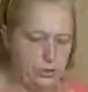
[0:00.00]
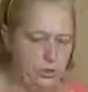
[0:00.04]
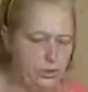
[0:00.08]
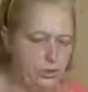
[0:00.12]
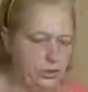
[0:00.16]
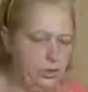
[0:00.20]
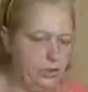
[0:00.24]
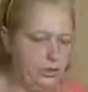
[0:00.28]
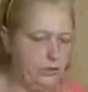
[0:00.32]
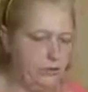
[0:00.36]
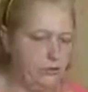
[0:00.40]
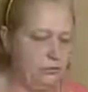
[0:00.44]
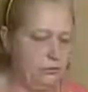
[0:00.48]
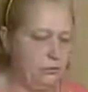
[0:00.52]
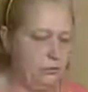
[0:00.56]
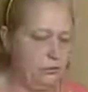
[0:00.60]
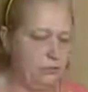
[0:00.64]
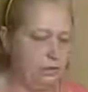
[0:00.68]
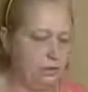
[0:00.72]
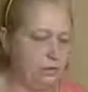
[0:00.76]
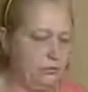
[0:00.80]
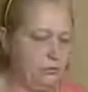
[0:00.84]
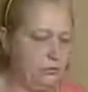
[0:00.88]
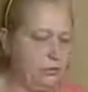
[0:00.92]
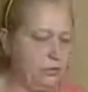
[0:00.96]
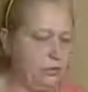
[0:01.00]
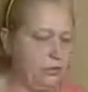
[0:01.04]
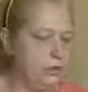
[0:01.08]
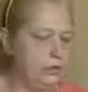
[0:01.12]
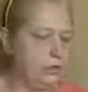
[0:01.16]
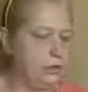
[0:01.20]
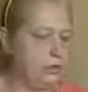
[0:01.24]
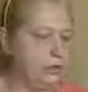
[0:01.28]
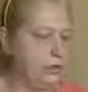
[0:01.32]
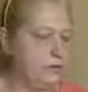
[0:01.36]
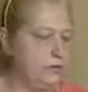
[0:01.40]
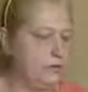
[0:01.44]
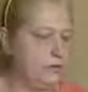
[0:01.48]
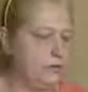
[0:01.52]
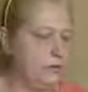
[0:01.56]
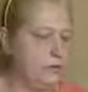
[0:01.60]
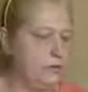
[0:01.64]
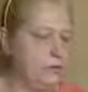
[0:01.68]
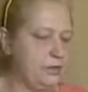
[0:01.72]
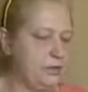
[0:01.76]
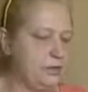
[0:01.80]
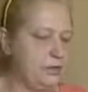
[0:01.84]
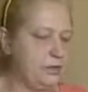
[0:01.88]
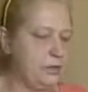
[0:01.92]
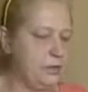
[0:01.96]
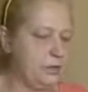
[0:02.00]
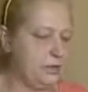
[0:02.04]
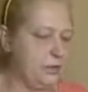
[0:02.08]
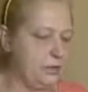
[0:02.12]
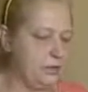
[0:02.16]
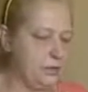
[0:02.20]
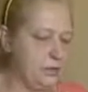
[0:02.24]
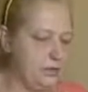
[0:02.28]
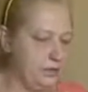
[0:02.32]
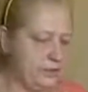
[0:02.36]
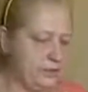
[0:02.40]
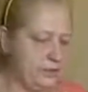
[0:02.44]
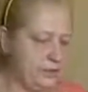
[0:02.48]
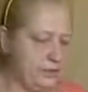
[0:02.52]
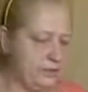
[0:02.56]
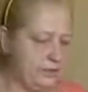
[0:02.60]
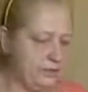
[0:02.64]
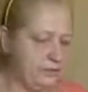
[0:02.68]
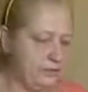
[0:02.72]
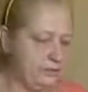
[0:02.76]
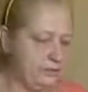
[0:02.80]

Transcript: 18 лет бесплатно предоставляет государство.